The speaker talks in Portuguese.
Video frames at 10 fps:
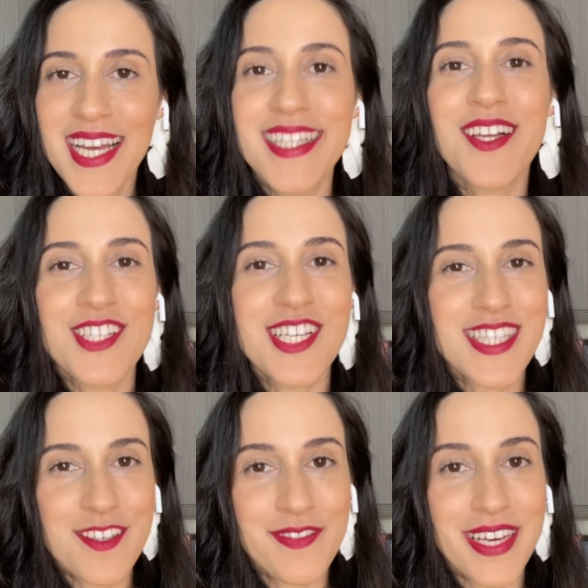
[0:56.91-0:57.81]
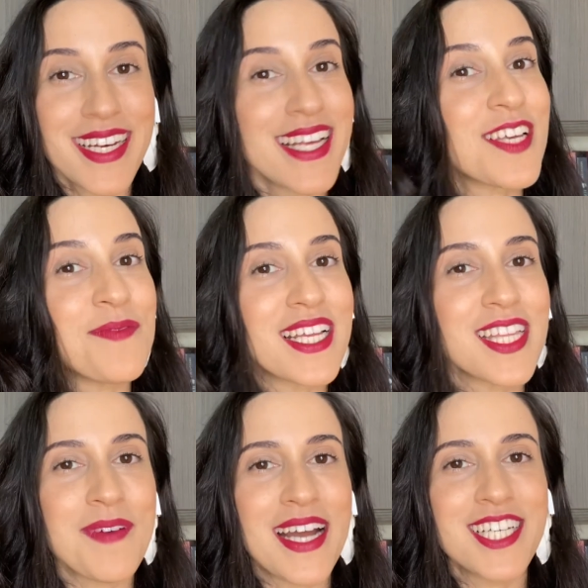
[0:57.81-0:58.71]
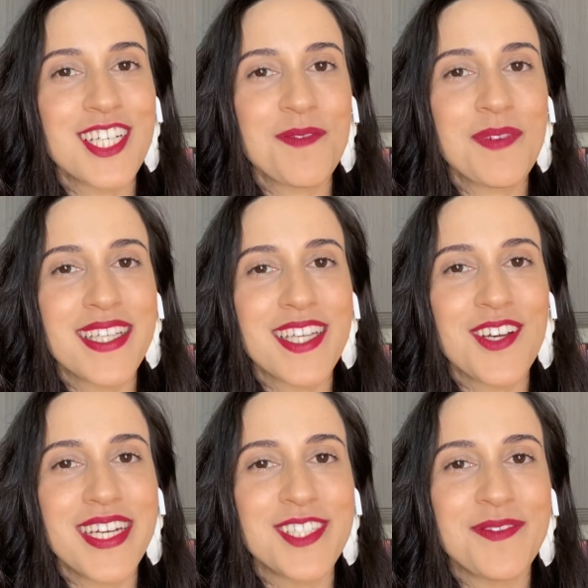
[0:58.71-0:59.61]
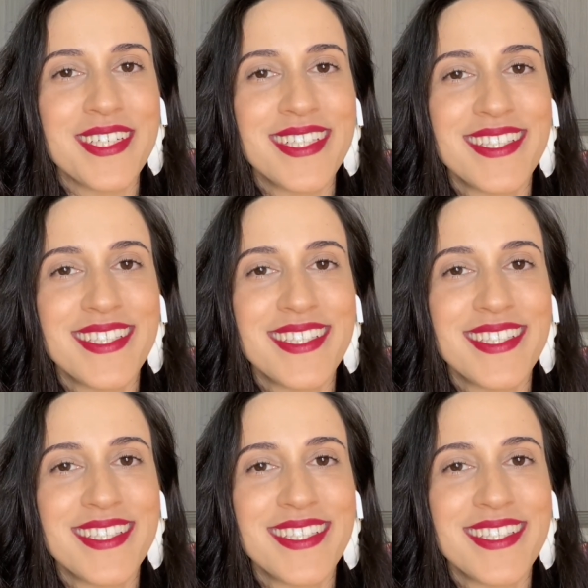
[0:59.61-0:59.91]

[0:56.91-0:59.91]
Então a gente se vê na semana temática de empreendedorismo.